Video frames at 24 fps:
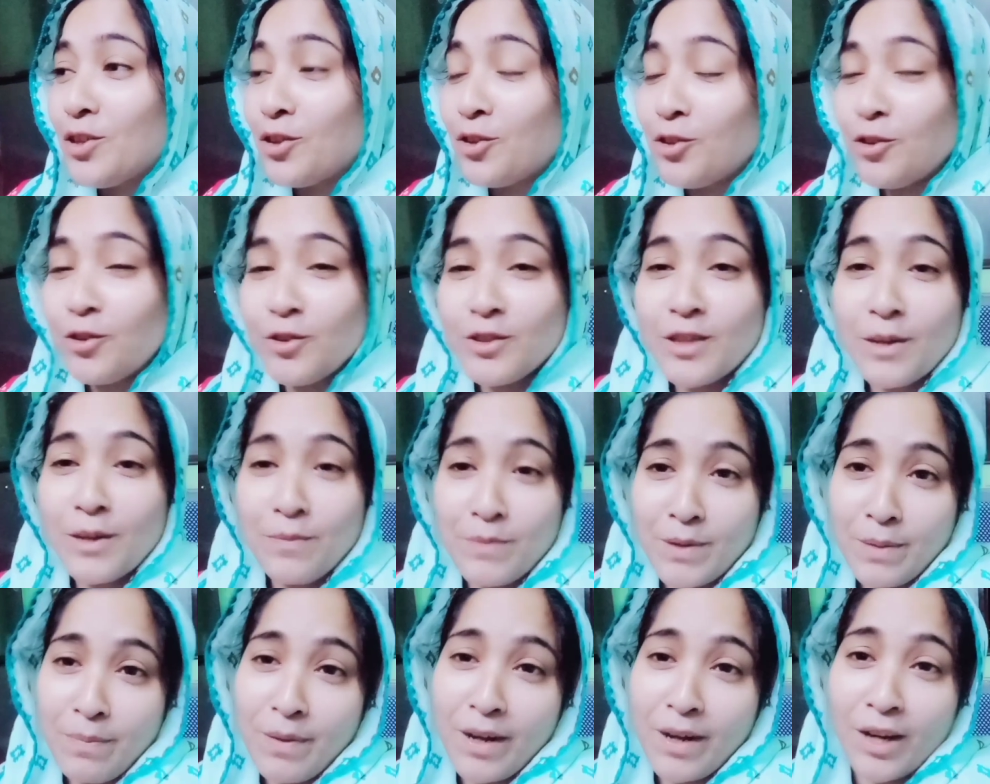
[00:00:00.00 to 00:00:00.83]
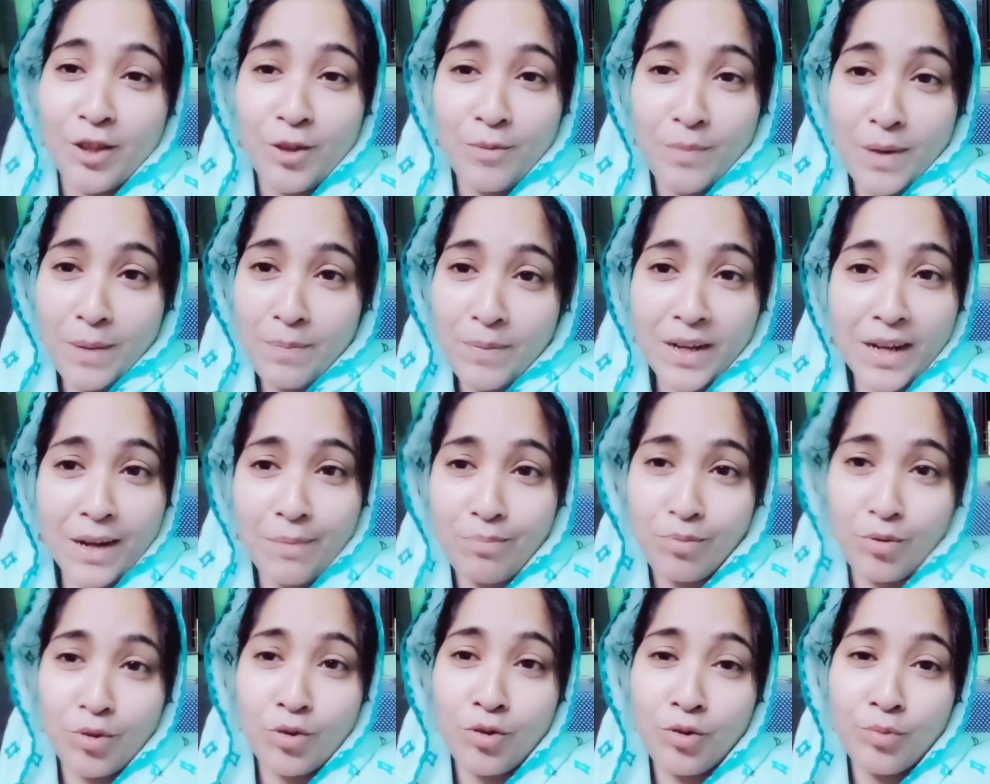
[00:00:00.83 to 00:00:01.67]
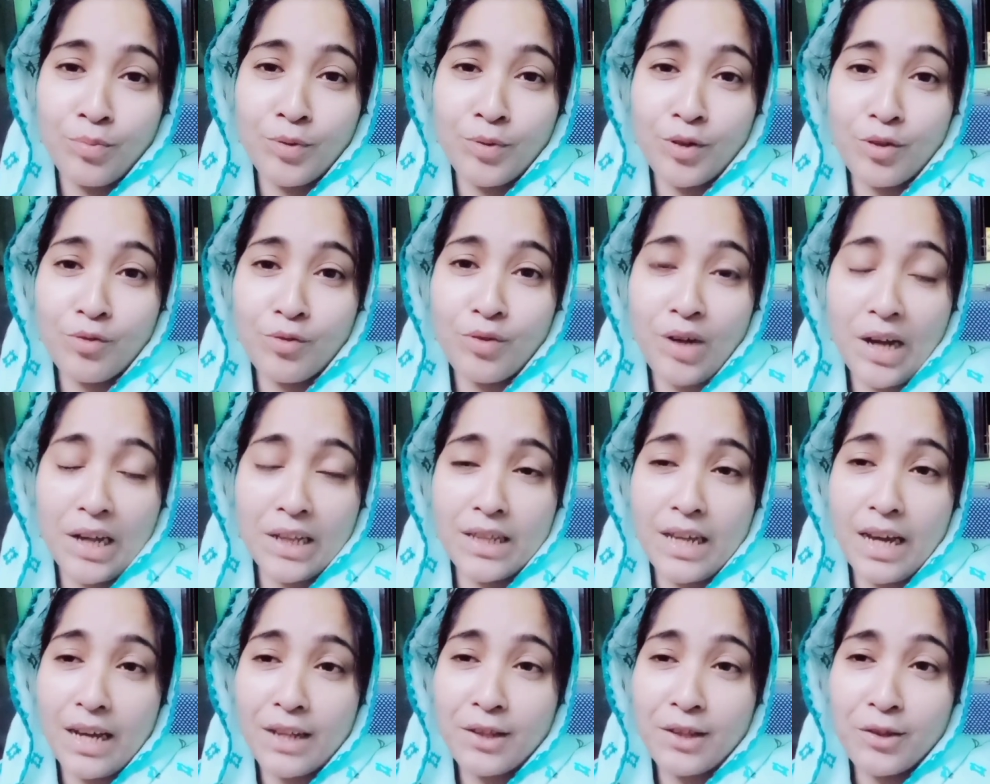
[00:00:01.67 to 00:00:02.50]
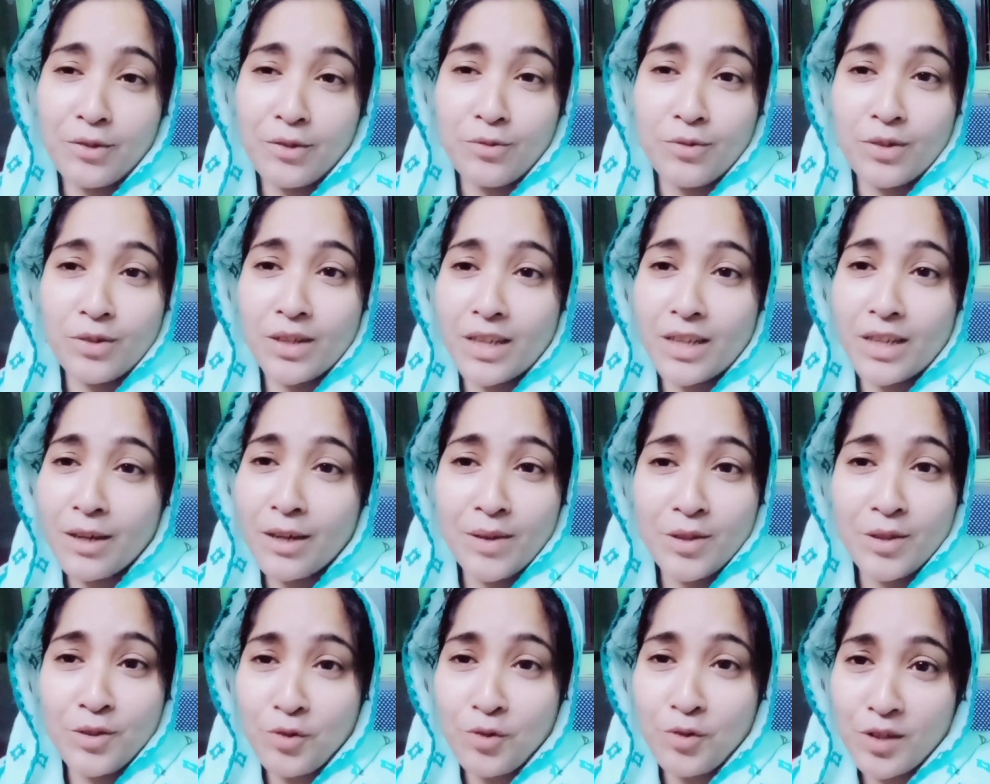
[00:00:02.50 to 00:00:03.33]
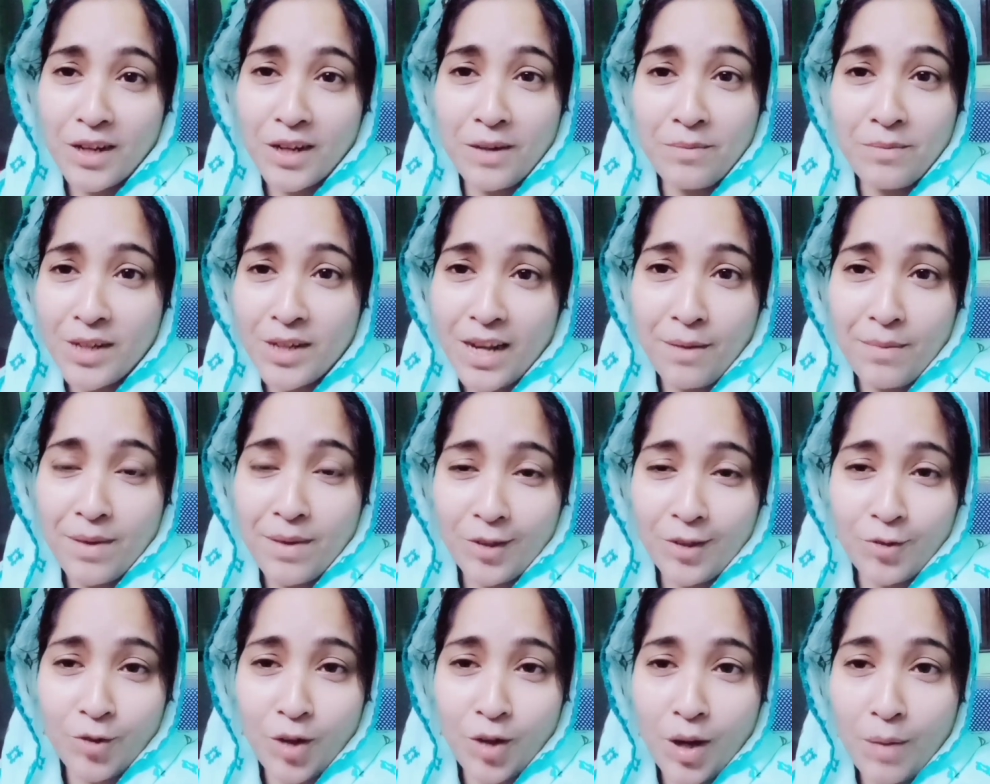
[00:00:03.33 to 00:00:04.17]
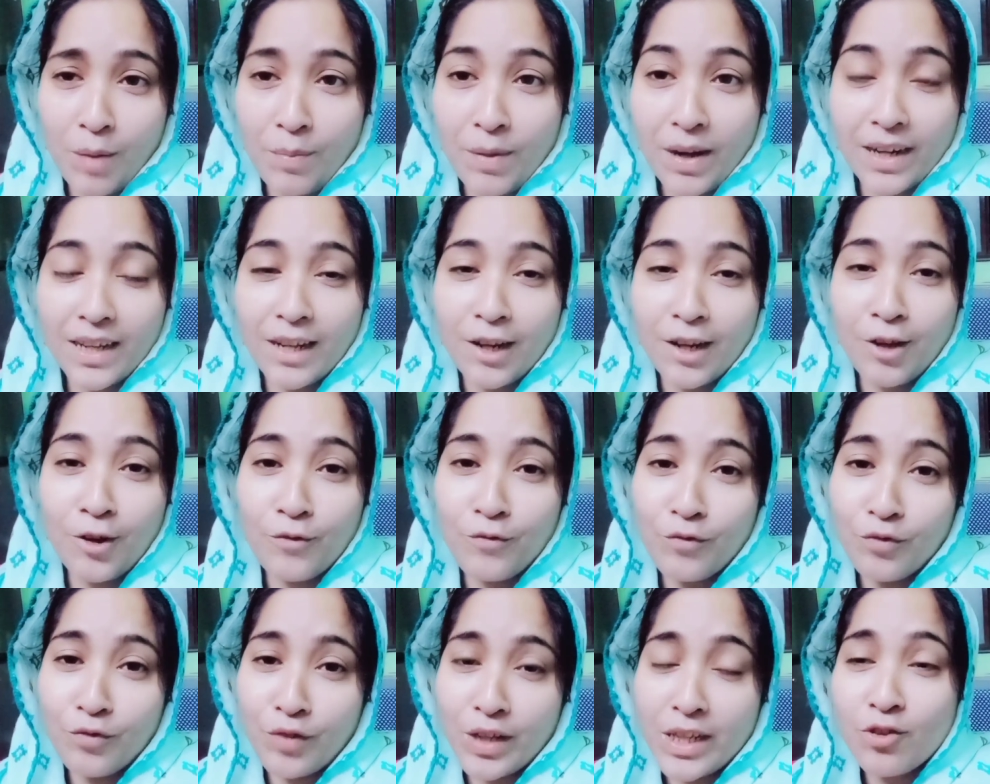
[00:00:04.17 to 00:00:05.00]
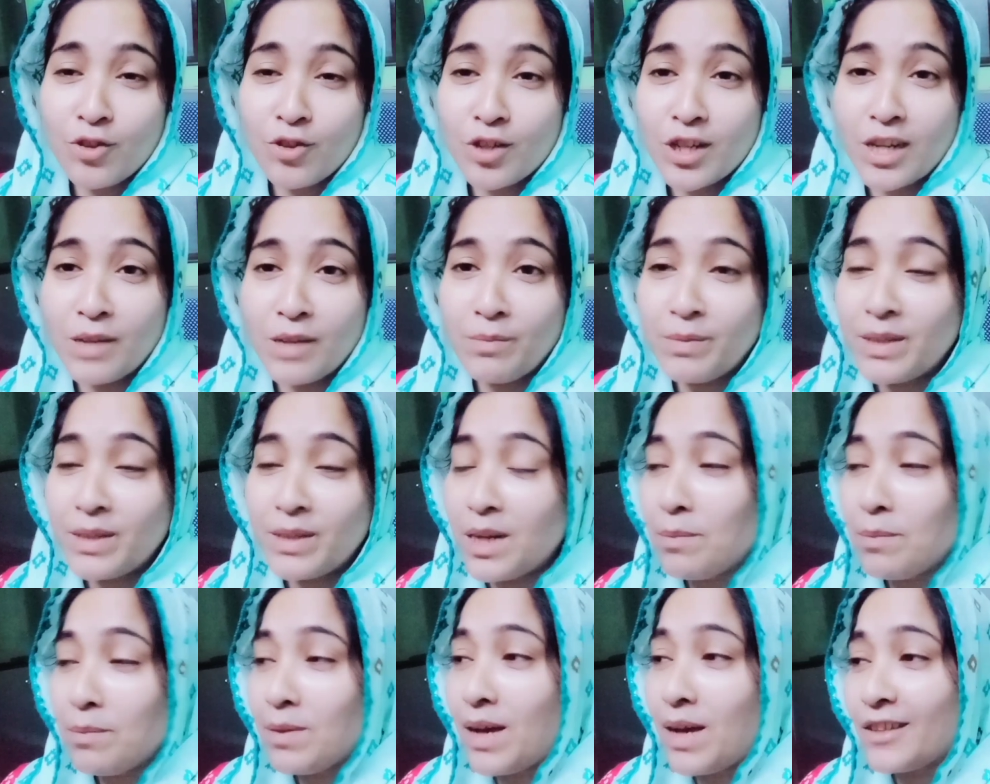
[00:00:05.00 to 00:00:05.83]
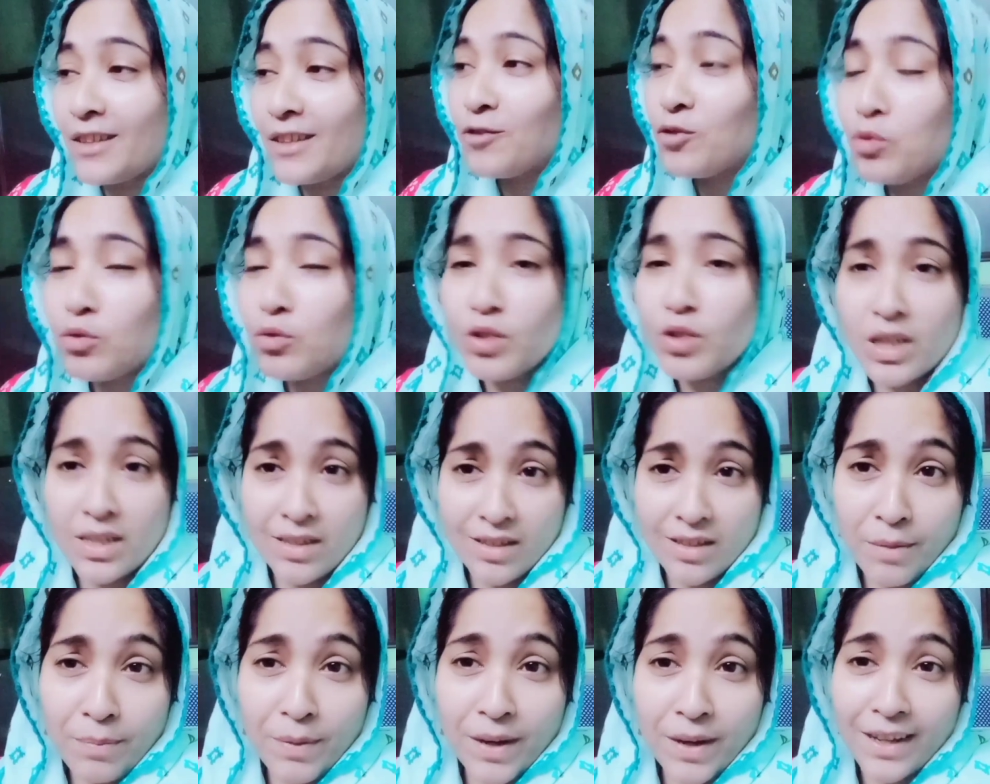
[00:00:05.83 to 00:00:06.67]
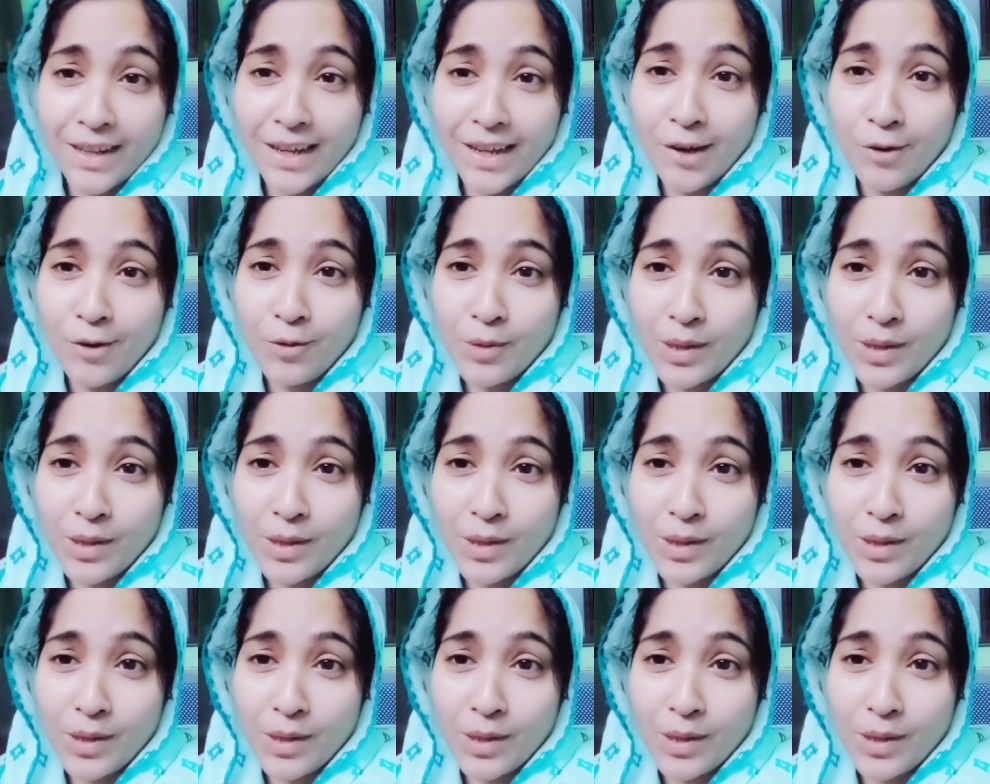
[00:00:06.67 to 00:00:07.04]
तो सबसे पहले तो मैं अपने कपड़ों के ऊपर ध्यान दूँगी कि मैं सोशल मीडिया में आती हूँ कमाने के लिए और वही सोशल मीडिया में आती हूँ तो कुछ अच्छा पहन के आऊँगी